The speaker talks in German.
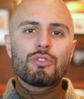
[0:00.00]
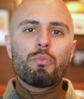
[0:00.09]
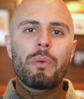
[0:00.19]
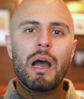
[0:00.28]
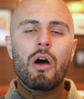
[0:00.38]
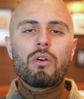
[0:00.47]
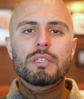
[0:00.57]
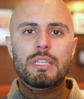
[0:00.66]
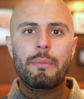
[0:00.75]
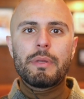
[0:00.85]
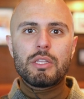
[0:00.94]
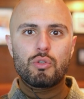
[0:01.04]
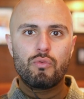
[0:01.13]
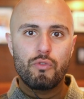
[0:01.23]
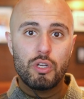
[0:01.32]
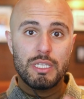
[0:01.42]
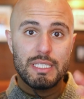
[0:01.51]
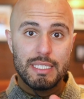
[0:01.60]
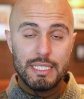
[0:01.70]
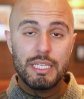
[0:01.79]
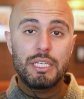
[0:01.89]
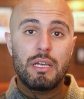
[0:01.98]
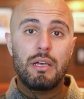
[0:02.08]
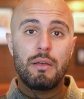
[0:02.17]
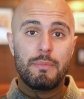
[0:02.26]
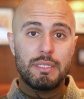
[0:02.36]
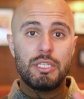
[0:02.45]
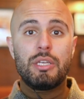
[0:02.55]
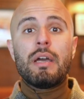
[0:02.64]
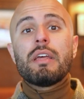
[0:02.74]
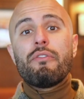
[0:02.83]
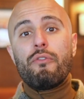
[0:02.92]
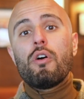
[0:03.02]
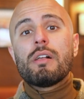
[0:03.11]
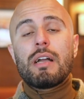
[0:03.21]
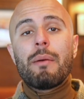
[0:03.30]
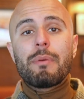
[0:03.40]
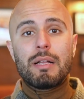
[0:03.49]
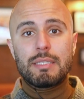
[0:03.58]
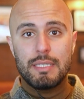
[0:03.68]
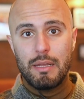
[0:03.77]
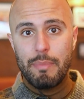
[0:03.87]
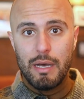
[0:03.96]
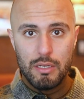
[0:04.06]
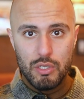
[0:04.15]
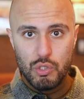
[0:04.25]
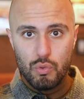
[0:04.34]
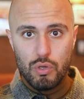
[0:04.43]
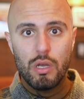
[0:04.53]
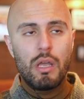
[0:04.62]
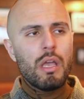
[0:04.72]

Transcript: die du brauchst, damit du wirklich sicher, mit Sicherheit Erfolg haben kannst in der Partnersuche.